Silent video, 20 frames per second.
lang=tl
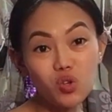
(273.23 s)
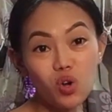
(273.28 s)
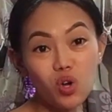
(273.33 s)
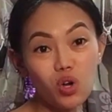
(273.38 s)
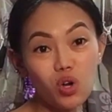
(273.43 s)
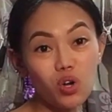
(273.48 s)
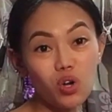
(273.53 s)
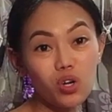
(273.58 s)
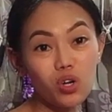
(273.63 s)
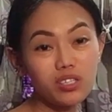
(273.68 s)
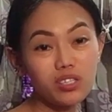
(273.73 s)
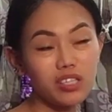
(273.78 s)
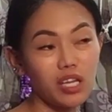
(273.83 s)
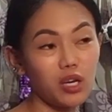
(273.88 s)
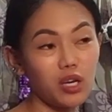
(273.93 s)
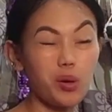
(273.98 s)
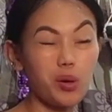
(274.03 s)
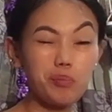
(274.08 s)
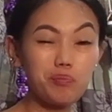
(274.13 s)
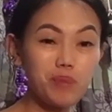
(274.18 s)
yung
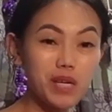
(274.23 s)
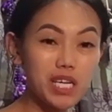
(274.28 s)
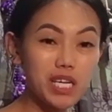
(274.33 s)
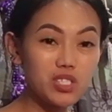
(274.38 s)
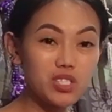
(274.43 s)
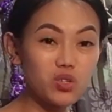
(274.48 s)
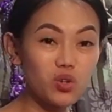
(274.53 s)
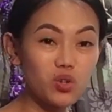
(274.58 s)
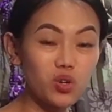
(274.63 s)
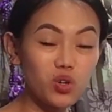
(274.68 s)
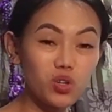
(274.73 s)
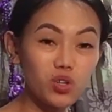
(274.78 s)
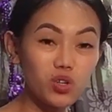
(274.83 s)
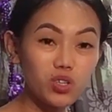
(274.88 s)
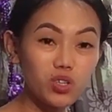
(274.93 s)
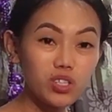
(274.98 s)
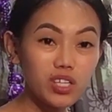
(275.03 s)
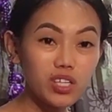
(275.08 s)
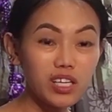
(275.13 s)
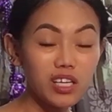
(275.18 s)
piso, 2, 3,
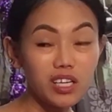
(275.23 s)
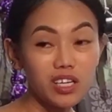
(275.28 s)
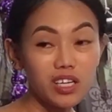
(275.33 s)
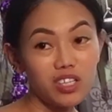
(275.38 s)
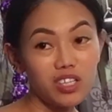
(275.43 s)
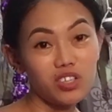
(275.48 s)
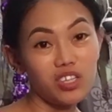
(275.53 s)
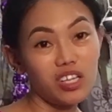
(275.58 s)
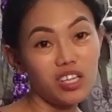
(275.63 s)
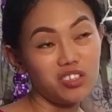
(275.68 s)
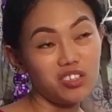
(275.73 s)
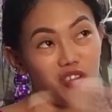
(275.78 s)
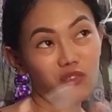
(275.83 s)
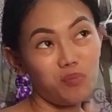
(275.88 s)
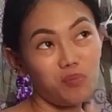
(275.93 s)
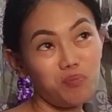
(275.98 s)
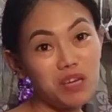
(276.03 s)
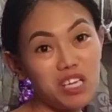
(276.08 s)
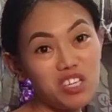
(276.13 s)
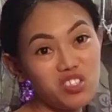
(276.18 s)
4, 5, 6, 7,
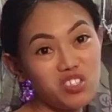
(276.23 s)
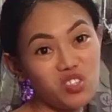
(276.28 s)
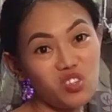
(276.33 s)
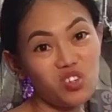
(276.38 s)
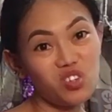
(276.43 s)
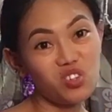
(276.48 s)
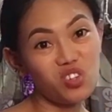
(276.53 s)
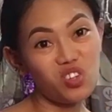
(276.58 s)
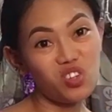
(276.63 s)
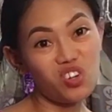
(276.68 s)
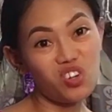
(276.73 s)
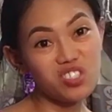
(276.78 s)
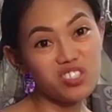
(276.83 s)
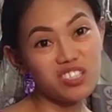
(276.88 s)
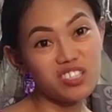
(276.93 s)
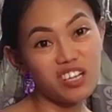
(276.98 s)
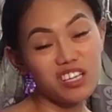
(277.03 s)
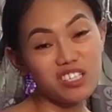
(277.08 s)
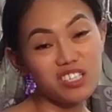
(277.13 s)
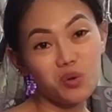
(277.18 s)
8,
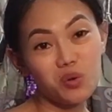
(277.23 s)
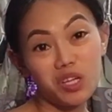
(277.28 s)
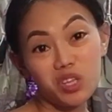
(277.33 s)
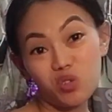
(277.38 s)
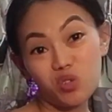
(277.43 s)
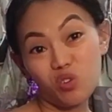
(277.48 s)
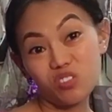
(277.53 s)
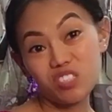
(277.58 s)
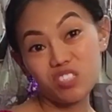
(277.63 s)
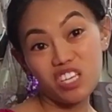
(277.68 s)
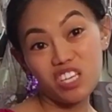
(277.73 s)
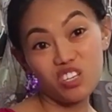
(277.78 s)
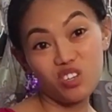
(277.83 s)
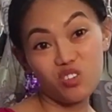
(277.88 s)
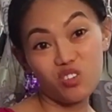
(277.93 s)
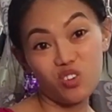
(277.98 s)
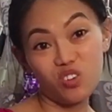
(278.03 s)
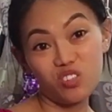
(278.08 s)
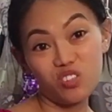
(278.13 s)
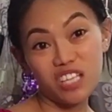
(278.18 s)
9 Gs.
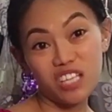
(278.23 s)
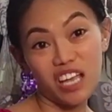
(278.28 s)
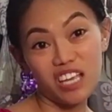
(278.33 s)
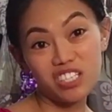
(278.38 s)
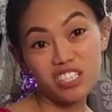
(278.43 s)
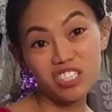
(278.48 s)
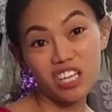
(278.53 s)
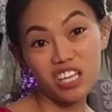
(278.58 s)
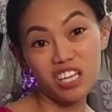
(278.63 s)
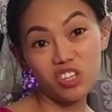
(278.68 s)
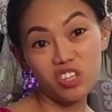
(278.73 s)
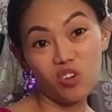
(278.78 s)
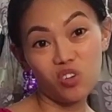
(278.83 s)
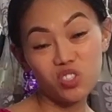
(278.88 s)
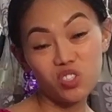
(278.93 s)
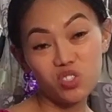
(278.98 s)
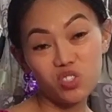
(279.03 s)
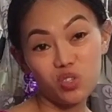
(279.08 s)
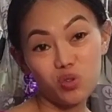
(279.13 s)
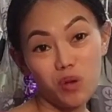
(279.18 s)
Pag magka-profit ka
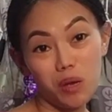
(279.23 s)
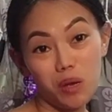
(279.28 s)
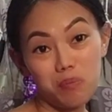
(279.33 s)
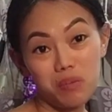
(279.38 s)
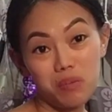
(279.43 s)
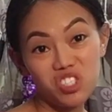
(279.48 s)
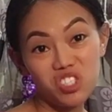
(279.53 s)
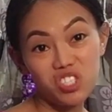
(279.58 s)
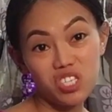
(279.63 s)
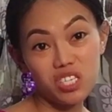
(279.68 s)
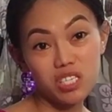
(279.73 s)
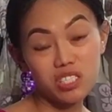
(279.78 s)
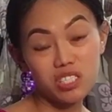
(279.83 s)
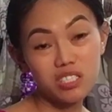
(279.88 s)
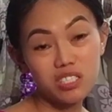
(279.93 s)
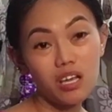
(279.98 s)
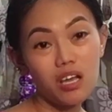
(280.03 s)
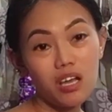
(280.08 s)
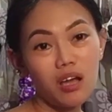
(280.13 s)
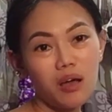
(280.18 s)
lang ng ganun, okay
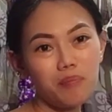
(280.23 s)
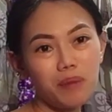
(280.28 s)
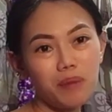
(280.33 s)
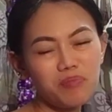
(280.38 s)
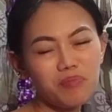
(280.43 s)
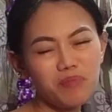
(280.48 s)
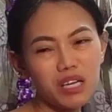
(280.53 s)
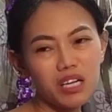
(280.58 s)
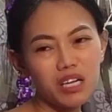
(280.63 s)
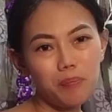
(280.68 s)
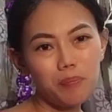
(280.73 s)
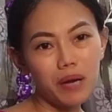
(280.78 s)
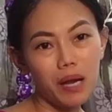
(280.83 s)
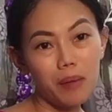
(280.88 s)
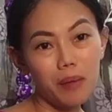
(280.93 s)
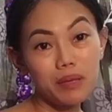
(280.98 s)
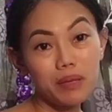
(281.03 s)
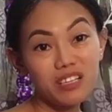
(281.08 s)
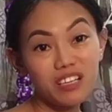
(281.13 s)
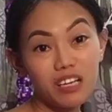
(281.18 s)
na sa'yo. Ang
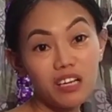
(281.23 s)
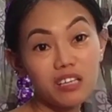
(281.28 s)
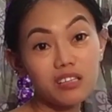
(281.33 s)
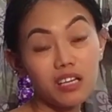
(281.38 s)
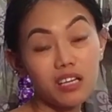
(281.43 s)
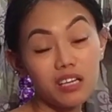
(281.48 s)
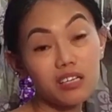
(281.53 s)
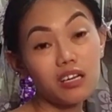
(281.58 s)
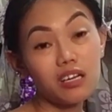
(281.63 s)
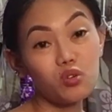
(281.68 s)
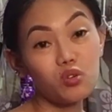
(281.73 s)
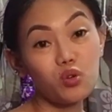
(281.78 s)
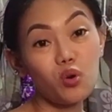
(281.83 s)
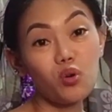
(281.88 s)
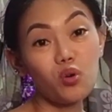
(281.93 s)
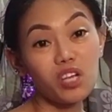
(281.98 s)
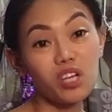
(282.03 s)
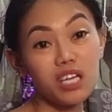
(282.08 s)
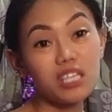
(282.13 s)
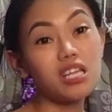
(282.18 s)
importante, uh,
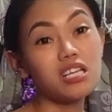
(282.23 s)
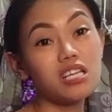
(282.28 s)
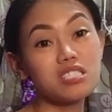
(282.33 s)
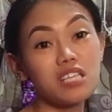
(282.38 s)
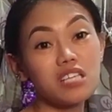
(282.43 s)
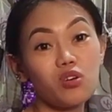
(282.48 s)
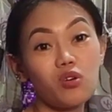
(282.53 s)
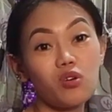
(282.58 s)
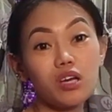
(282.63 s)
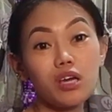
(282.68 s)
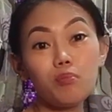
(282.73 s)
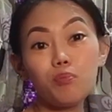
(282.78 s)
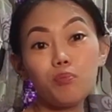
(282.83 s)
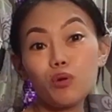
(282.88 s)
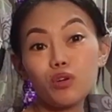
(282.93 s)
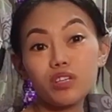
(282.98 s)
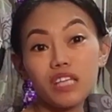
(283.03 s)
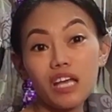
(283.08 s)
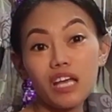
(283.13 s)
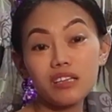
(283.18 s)
nakakabenta ka ng
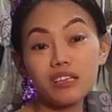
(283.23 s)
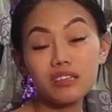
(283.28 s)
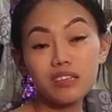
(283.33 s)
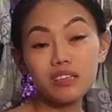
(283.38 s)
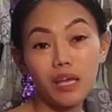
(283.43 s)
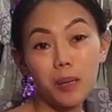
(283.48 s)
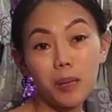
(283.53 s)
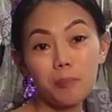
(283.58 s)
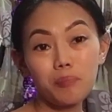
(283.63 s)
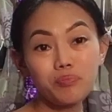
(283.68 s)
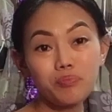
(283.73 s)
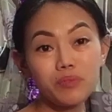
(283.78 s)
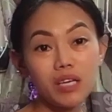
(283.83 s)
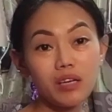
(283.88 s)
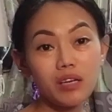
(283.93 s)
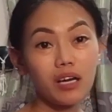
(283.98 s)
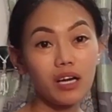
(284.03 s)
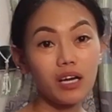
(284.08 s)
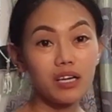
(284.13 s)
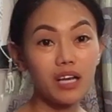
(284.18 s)
mga products sa
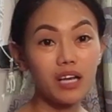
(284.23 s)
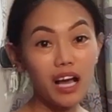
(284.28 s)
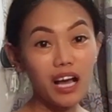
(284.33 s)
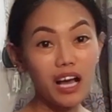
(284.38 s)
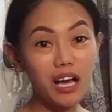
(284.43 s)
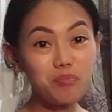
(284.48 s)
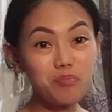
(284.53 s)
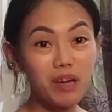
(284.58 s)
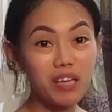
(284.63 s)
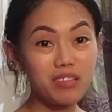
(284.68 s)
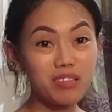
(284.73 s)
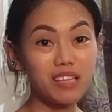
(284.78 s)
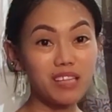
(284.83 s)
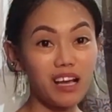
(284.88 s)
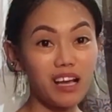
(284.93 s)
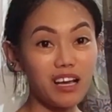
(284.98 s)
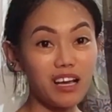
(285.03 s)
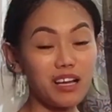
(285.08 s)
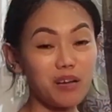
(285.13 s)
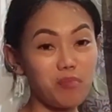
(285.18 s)
gusto ng mga tao, ng
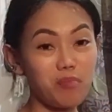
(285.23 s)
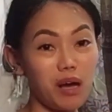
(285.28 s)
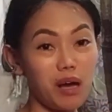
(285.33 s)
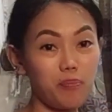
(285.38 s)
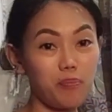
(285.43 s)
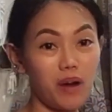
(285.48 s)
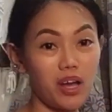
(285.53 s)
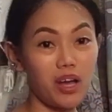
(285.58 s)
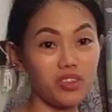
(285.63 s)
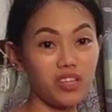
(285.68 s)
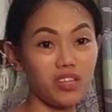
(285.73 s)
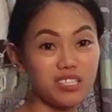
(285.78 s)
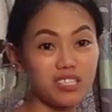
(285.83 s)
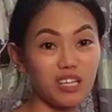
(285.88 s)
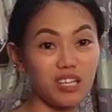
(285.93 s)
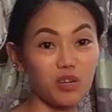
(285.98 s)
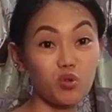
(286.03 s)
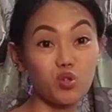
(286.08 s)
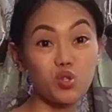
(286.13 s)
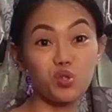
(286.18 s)
mga friends mo.
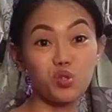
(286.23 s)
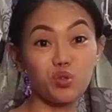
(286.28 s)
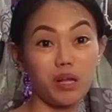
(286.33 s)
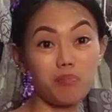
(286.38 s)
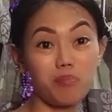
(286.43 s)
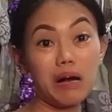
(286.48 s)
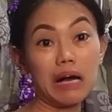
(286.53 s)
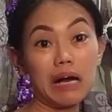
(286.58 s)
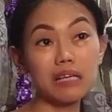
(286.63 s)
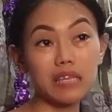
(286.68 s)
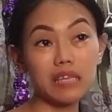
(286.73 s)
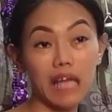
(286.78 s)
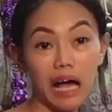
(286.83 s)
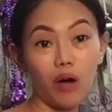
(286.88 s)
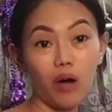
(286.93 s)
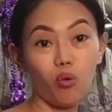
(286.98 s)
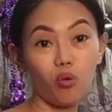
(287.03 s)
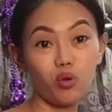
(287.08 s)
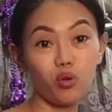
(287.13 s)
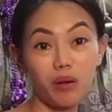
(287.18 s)
So, so far
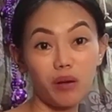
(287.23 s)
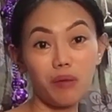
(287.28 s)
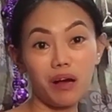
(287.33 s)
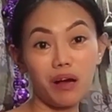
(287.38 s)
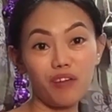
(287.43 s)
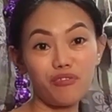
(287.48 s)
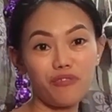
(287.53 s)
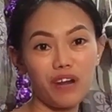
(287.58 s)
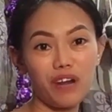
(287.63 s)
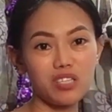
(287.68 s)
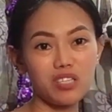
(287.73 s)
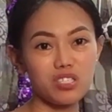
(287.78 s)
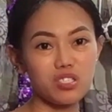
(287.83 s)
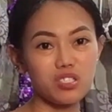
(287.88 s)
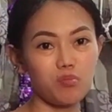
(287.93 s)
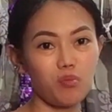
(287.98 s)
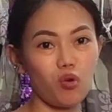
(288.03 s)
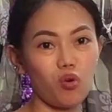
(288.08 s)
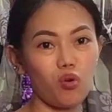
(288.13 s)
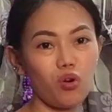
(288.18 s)
ngayon, meron na,
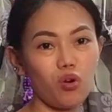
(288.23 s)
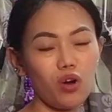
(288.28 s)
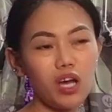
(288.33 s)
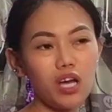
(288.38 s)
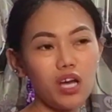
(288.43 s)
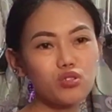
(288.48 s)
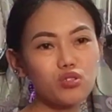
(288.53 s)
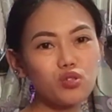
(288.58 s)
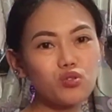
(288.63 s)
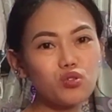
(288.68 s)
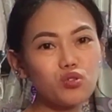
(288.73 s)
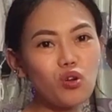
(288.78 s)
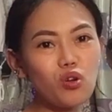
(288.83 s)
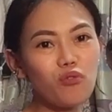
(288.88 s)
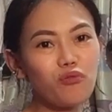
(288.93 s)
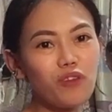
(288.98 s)
bukas may meeting ako,